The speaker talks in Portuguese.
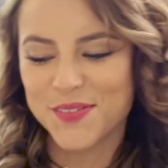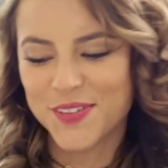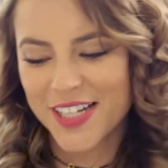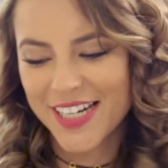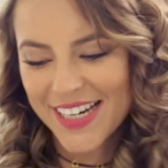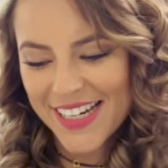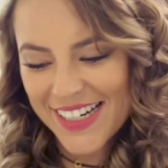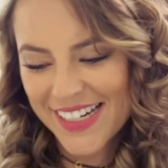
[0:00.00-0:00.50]
ou
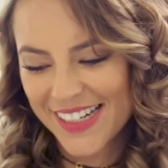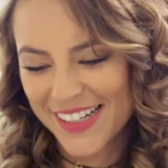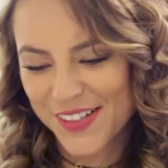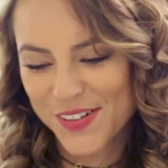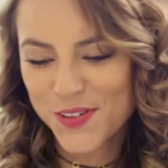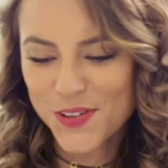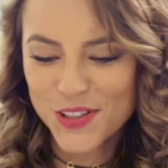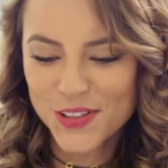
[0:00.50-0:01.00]
morena,
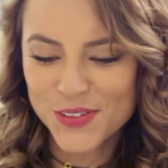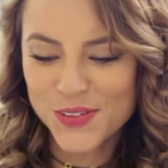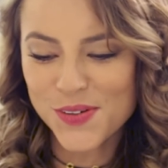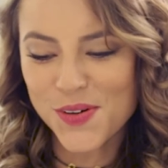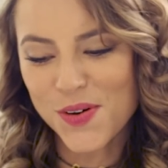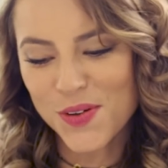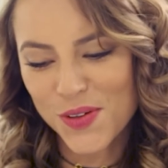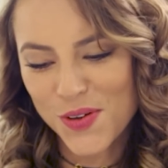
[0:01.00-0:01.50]
curto
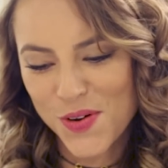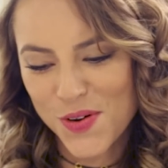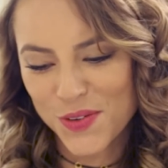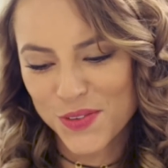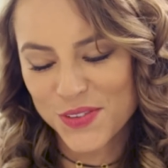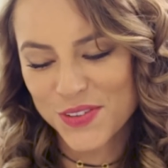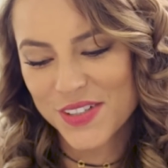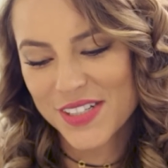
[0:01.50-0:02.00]
ou
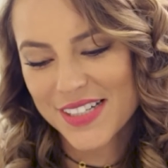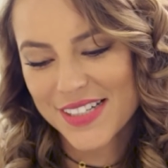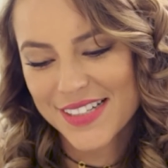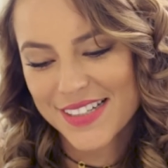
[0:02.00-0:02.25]
longo?